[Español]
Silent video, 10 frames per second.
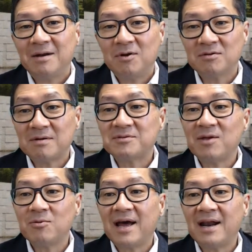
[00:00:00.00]
Nos vamos a
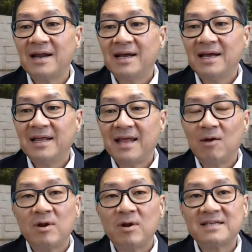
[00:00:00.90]
ayudar de
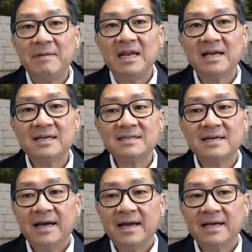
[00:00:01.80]
algunas laminitas